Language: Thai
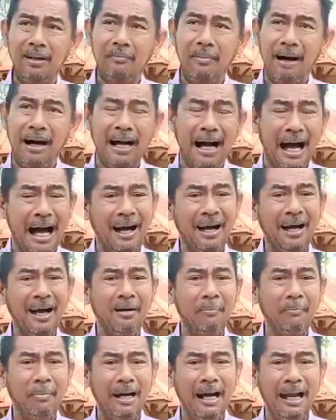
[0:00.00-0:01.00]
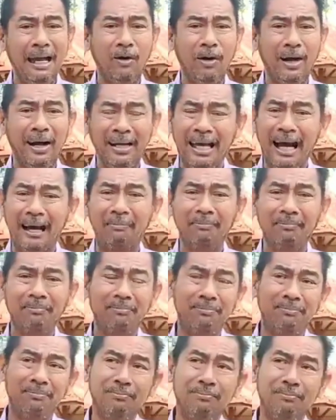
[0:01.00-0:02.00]
บางครั้งอ่ะ มันเลวระ
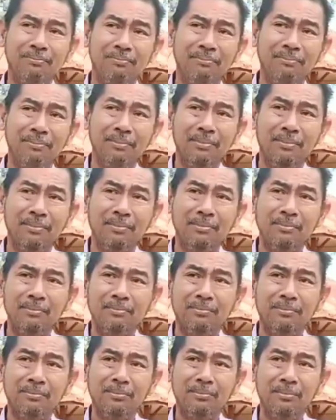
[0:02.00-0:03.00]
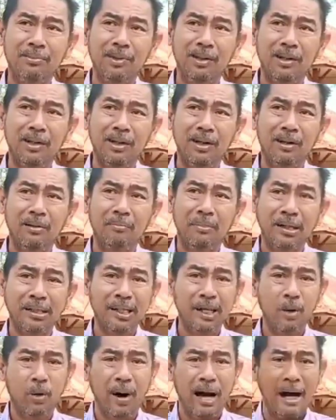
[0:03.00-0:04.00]
ยำมัน
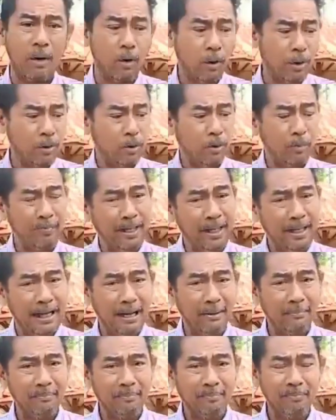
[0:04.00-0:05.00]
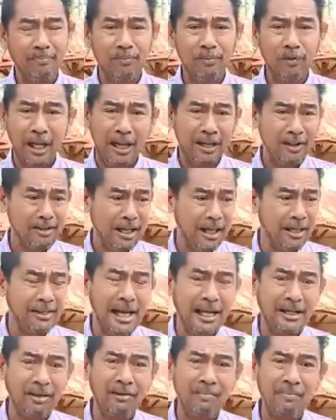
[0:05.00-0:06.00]
ยิ่งกว่าคนกลุ่มนี้ครับแต่เสีย
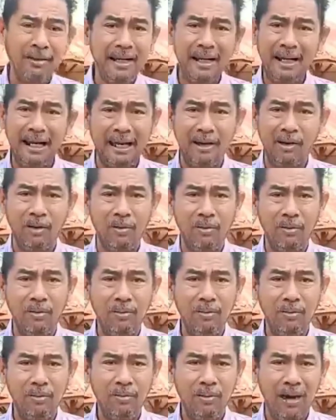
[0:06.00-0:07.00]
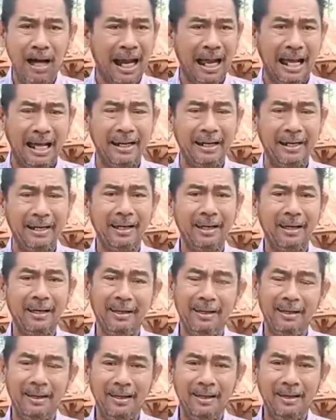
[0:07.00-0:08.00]
ชัดก็ไม่ได้เร็วอะไรเนี่ย
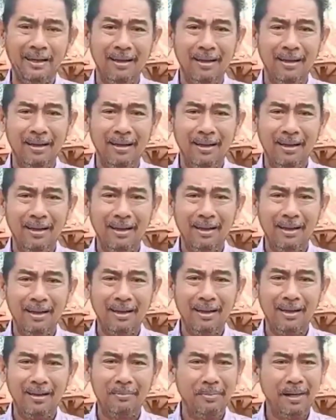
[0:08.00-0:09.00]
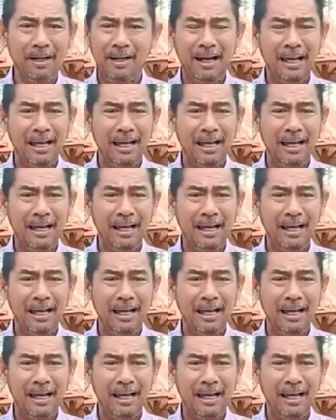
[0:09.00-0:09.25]
ไม่ได้